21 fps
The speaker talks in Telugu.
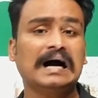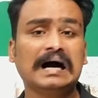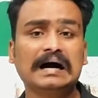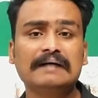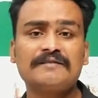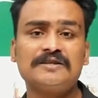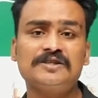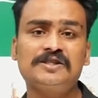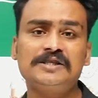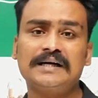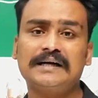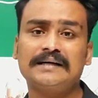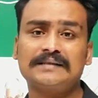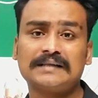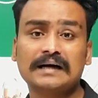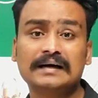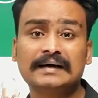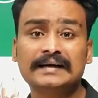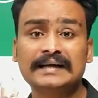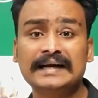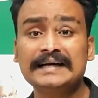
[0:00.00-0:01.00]
ఆవశ్యకత
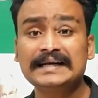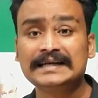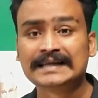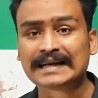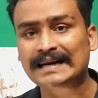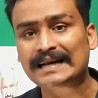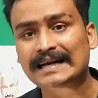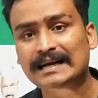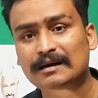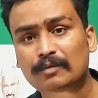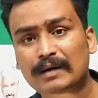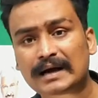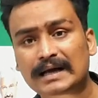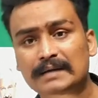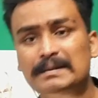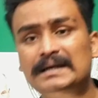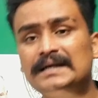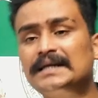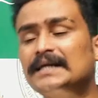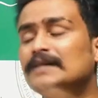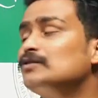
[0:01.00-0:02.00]
క్రెడిట్
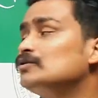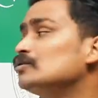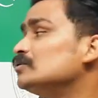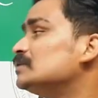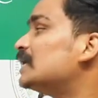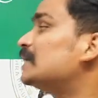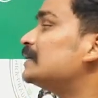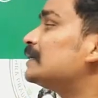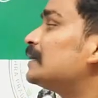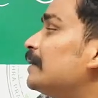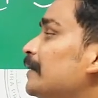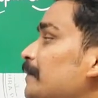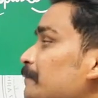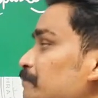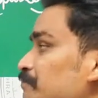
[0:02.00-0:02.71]
రిక్వైర్మెంట్ ఎంత ఉందంట